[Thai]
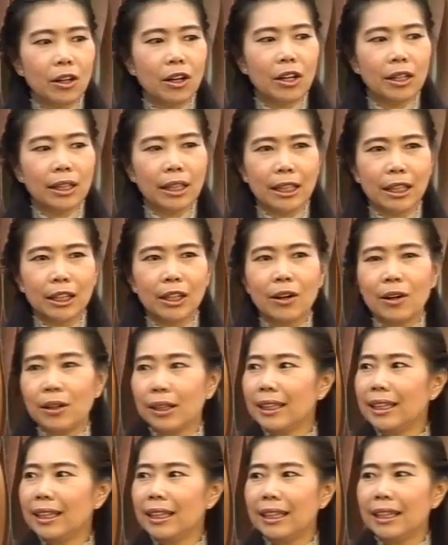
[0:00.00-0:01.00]
ก็ติดต่อ
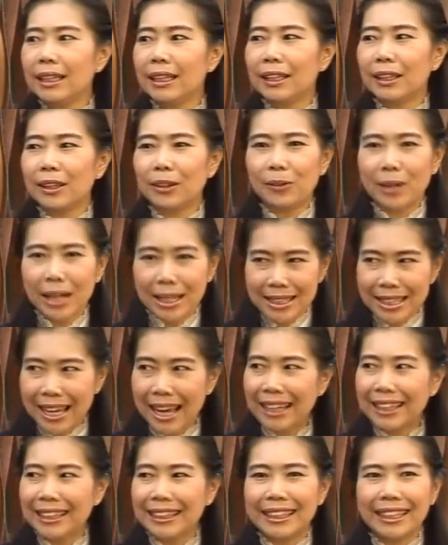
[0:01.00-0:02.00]
ที่ตัวอา
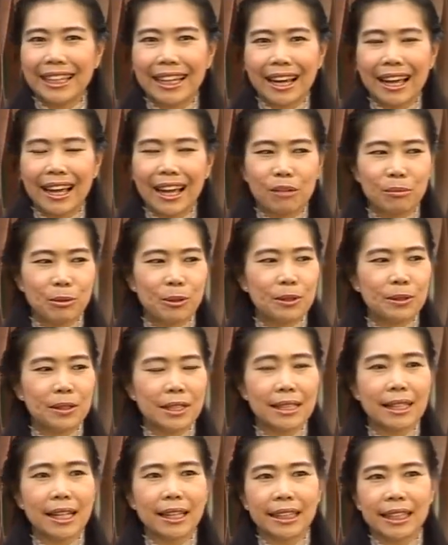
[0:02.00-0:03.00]
จารย์เลยนะคะผู้ช่
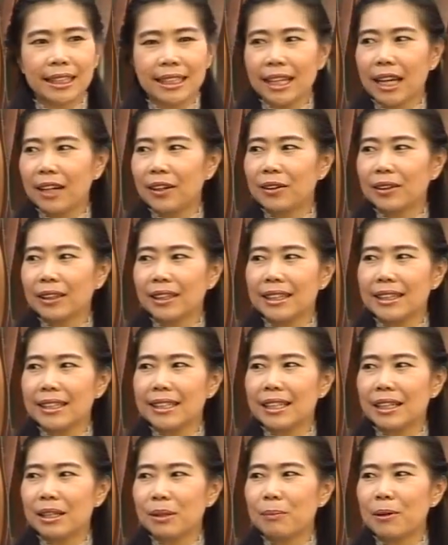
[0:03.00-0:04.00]
วยศาสตราจารย์ดร.
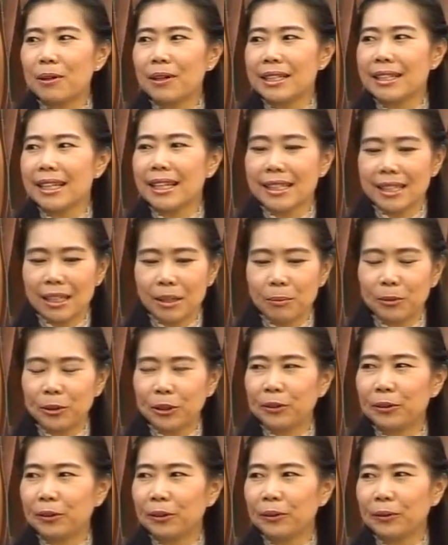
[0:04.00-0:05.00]
สิริพร สสิมน
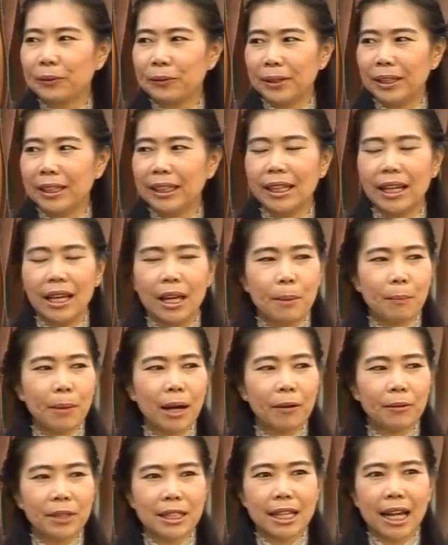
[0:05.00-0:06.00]
ทนกุล
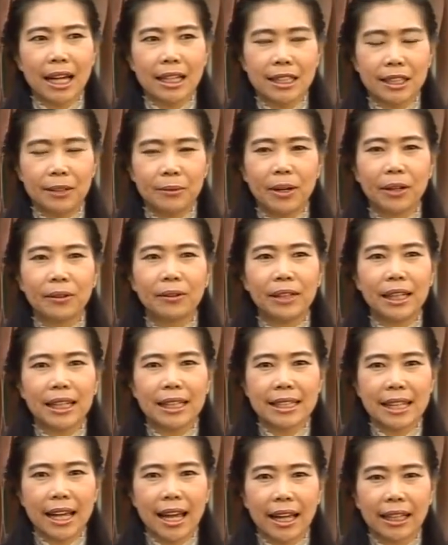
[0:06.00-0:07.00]
ภาควิชาชีวกล
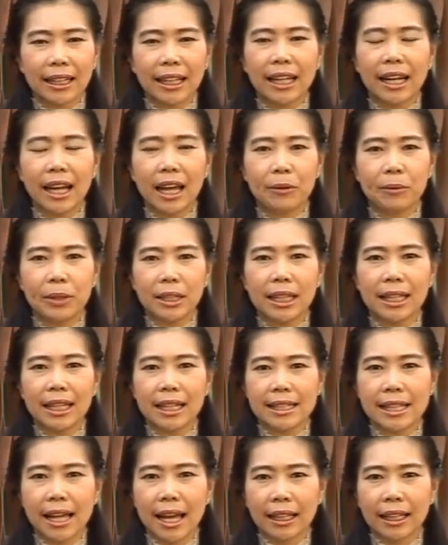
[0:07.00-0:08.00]
ศาสตร์คณะวิท
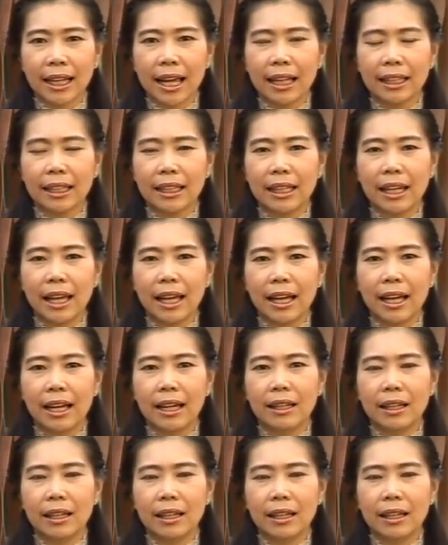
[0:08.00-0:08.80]
ยาศาสตร์การกีฬา